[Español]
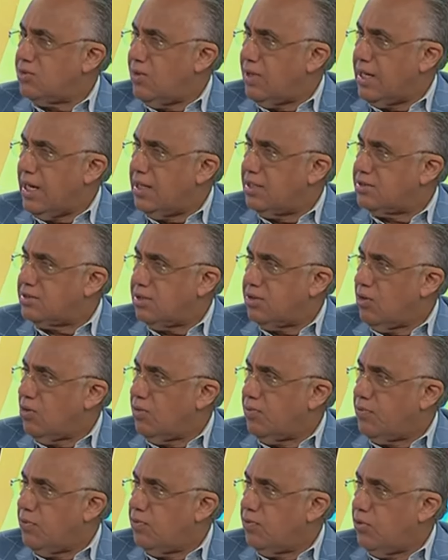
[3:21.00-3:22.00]
su análisis de
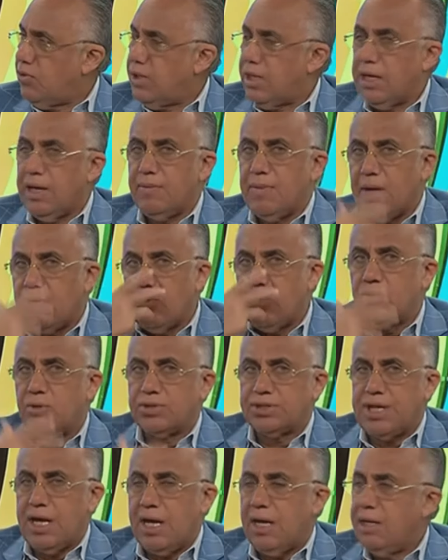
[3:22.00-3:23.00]
los pulmones, nada más cuando
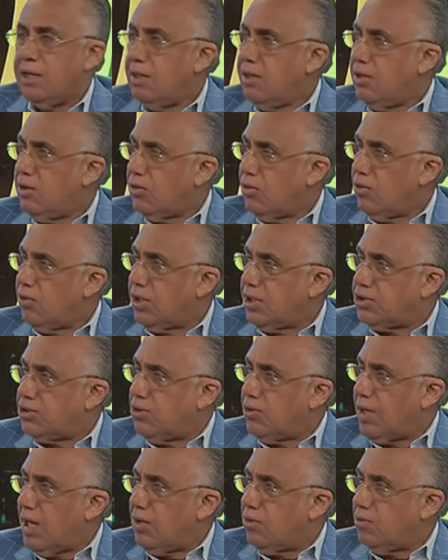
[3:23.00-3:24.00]
está
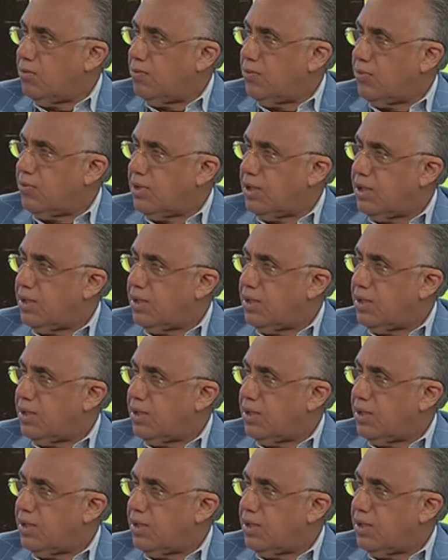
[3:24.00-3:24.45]
congestionado. ¿Por